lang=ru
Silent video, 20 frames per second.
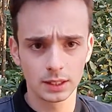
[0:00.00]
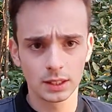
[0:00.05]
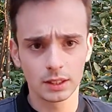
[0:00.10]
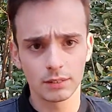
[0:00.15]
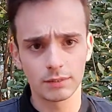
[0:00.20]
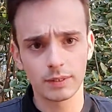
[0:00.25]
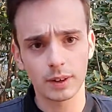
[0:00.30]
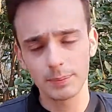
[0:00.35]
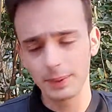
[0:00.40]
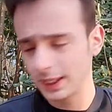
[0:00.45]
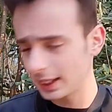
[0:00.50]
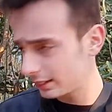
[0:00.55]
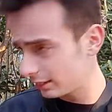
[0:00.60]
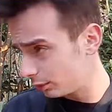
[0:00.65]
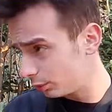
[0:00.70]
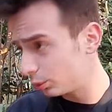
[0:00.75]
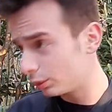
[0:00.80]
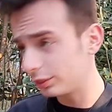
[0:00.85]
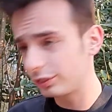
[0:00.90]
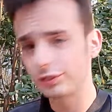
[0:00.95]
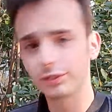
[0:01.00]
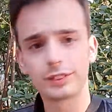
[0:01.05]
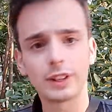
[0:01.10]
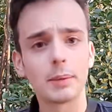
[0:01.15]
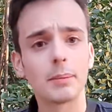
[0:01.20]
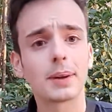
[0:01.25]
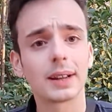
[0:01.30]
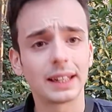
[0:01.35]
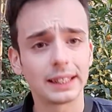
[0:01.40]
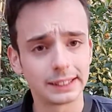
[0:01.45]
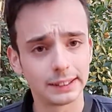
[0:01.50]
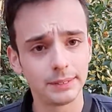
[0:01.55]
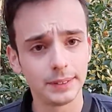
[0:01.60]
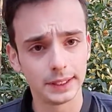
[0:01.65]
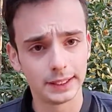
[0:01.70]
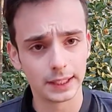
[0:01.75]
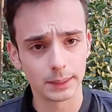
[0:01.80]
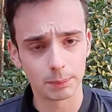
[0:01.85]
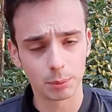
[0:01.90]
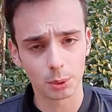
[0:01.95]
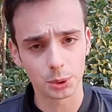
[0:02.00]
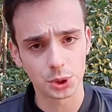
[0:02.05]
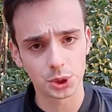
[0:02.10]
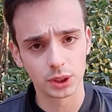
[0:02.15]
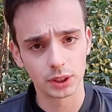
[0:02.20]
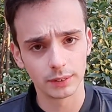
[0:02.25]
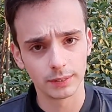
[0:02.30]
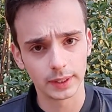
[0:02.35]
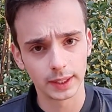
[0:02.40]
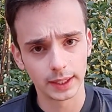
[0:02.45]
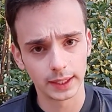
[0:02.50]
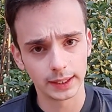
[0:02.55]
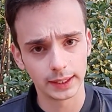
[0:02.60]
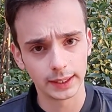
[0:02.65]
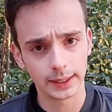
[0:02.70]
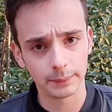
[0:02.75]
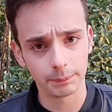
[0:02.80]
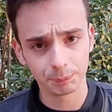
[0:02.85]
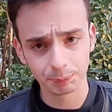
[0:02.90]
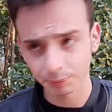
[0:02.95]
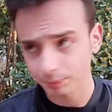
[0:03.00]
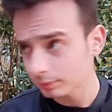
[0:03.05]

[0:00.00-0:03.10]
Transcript: в объект, ну, саморазвития, проще говоря, да.